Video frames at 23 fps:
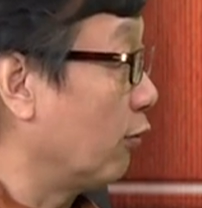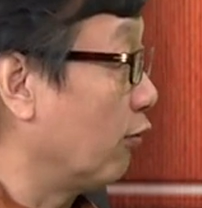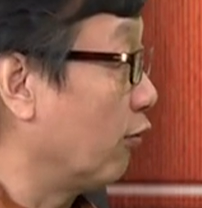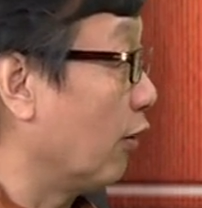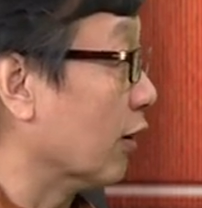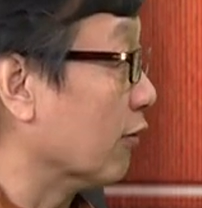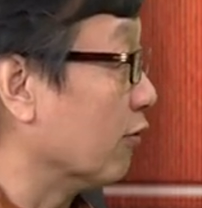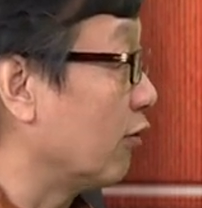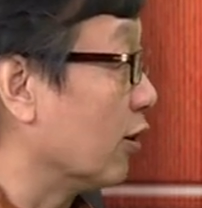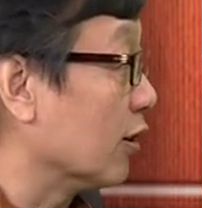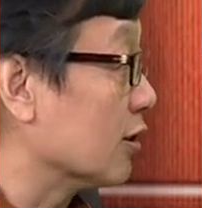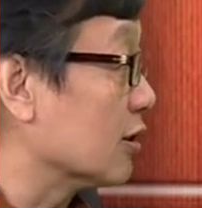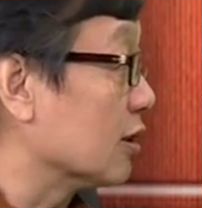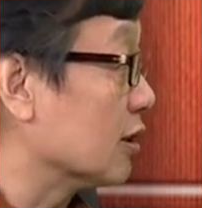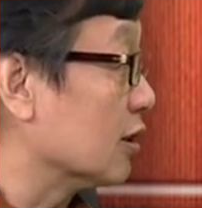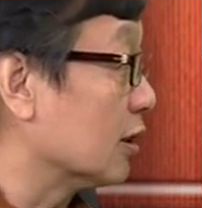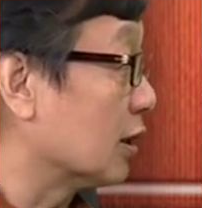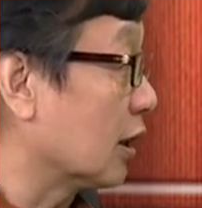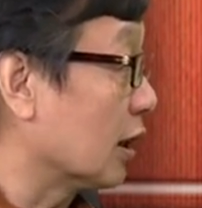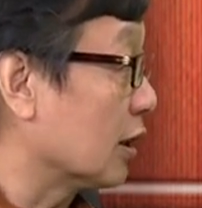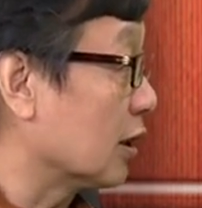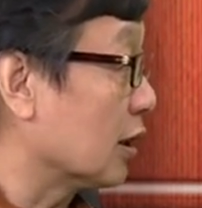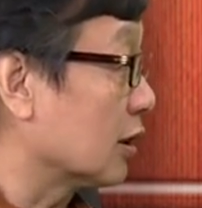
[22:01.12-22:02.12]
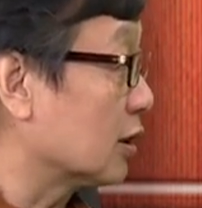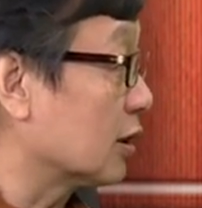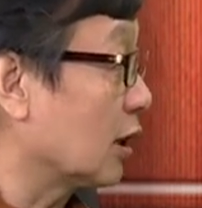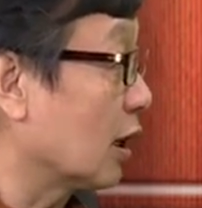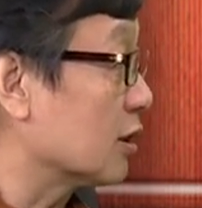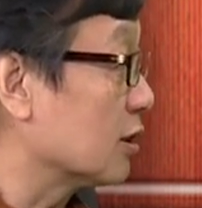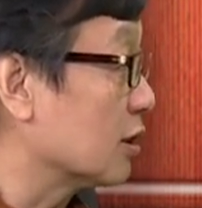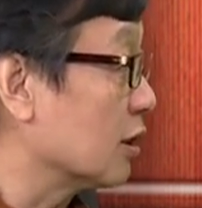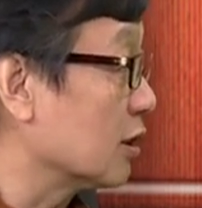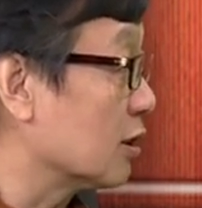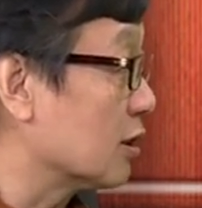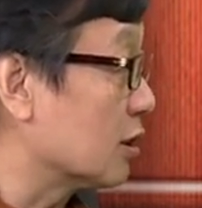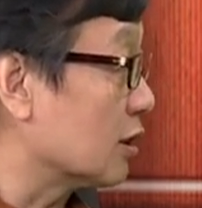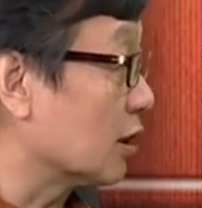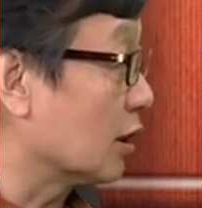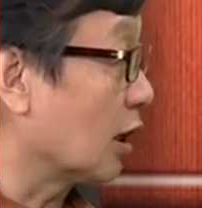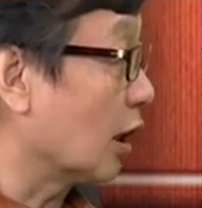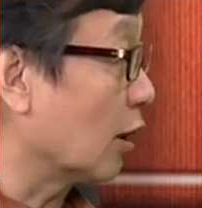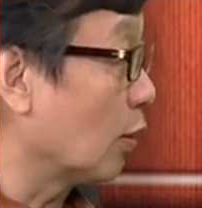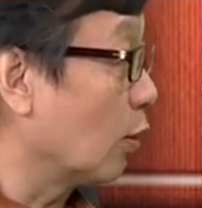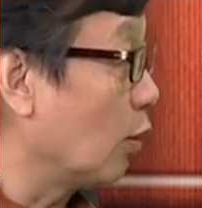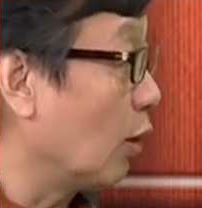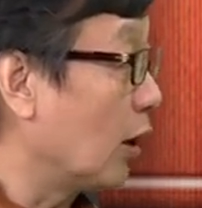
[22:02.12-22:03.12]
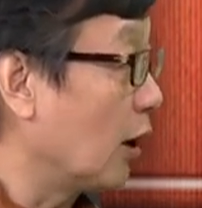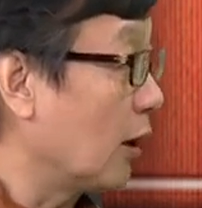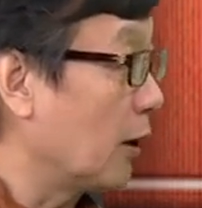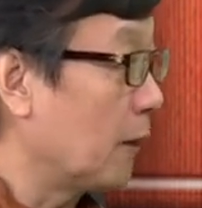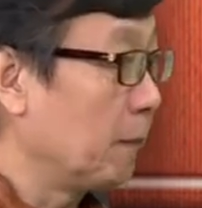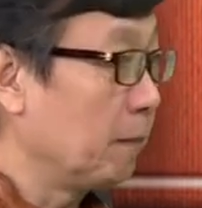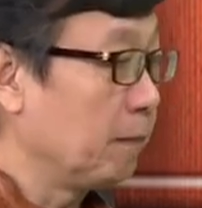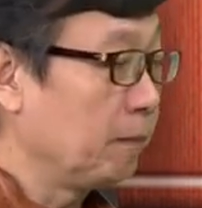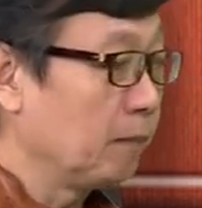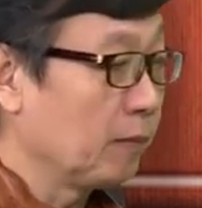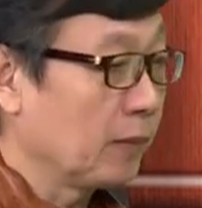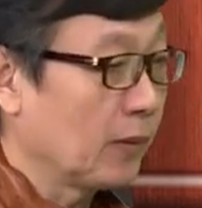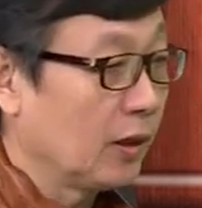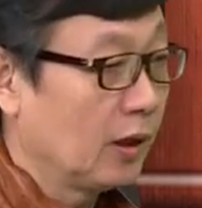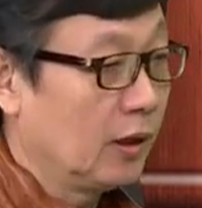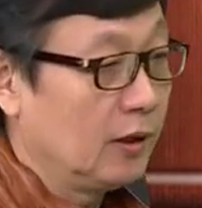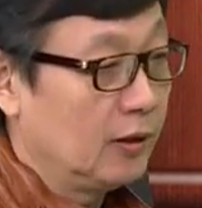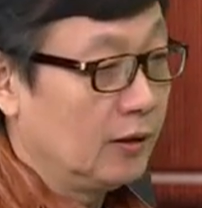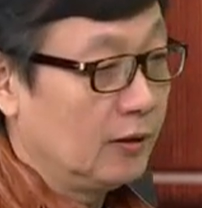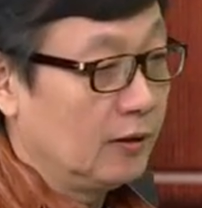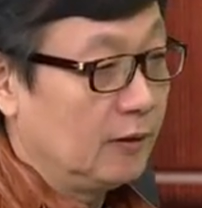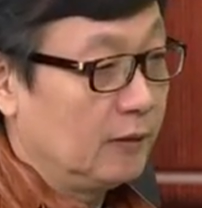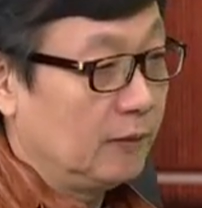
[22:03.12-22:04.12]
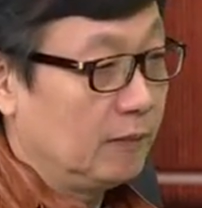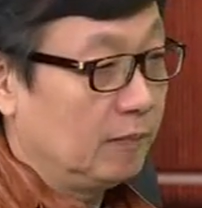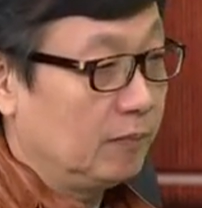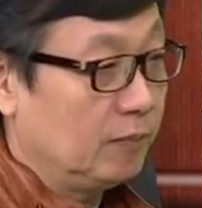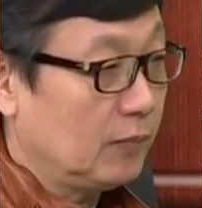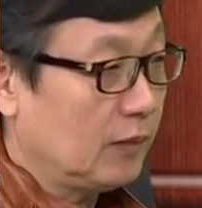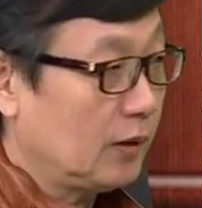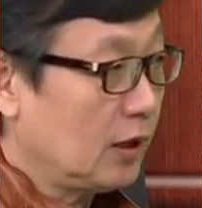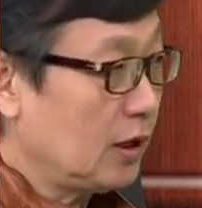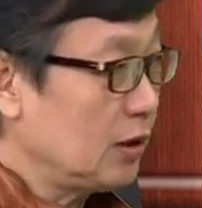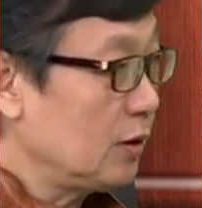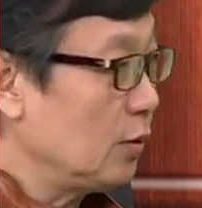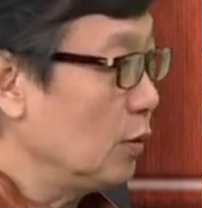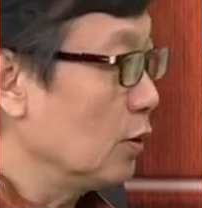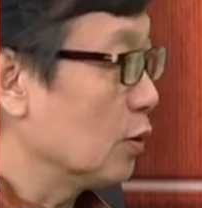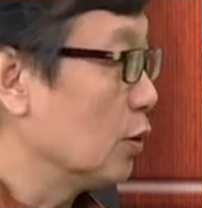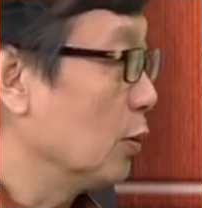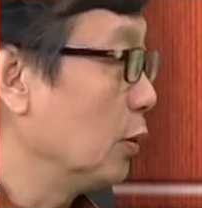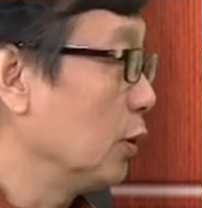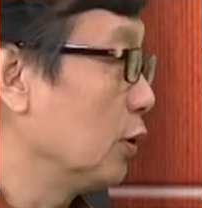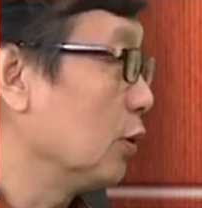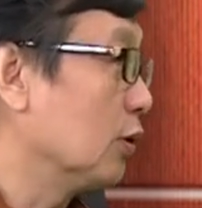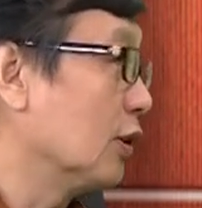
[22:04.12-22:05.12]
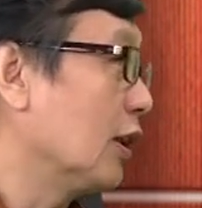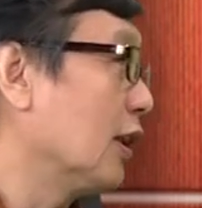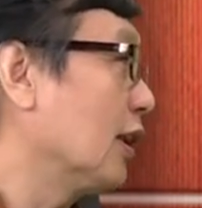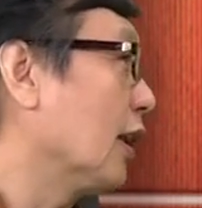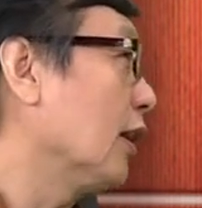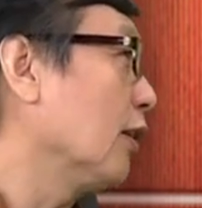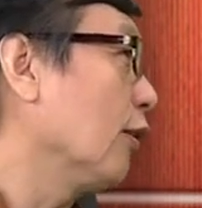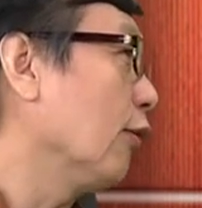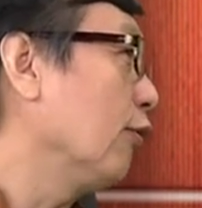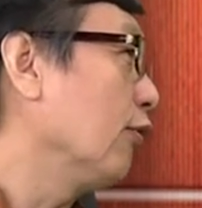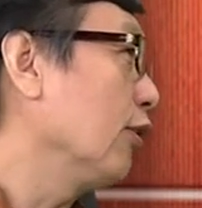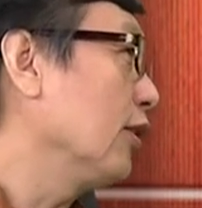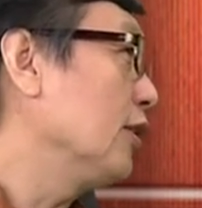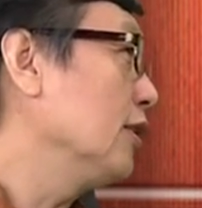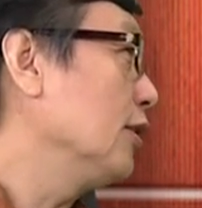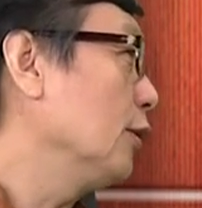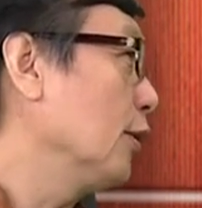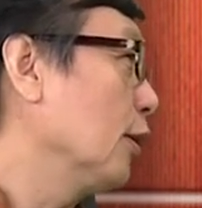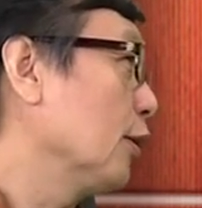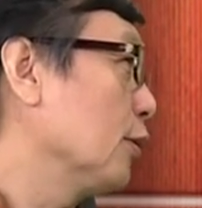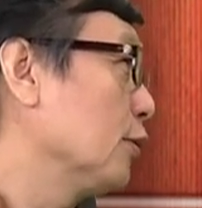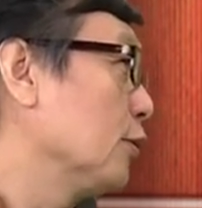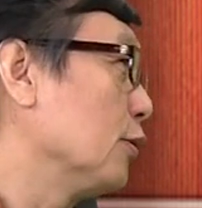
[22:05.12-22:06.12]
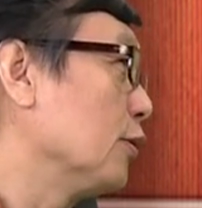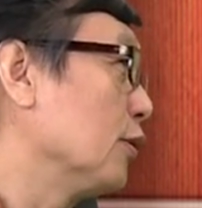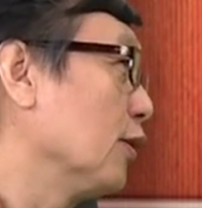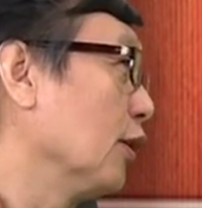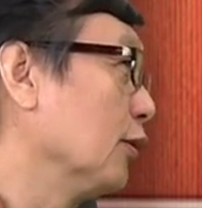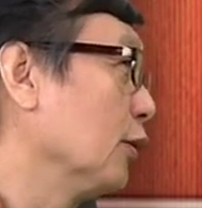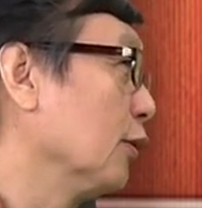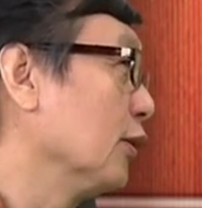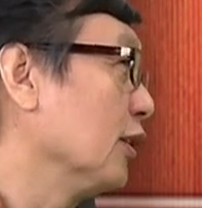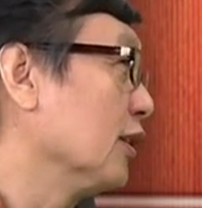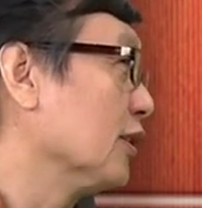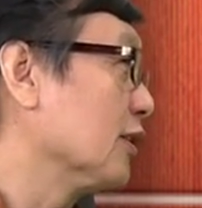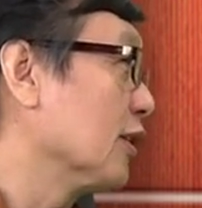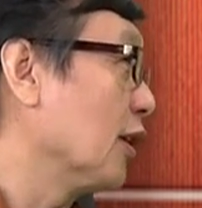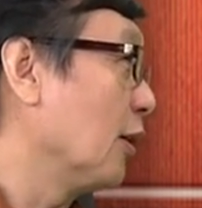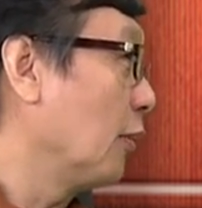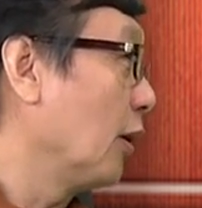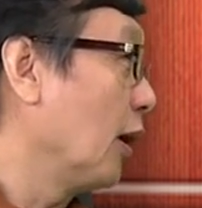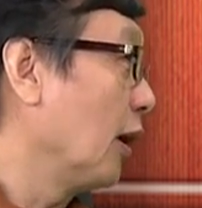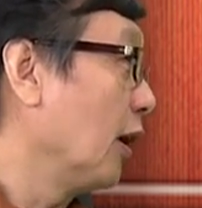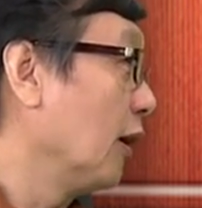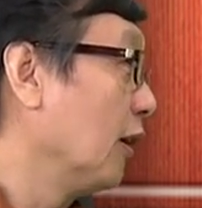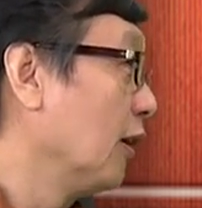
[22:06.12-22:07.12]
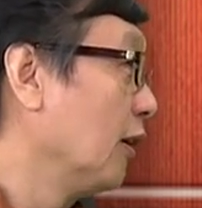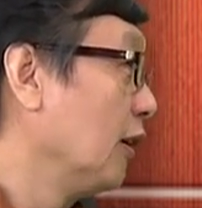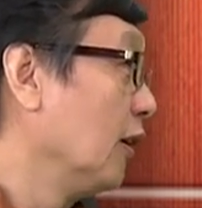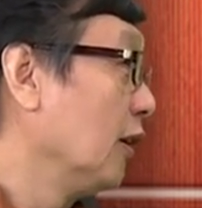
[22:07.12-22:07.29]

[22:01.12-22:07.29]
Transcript: 防防止大家太奢侈了、贪官但是我就不懂，那难道飞机都要取消头等舱吗？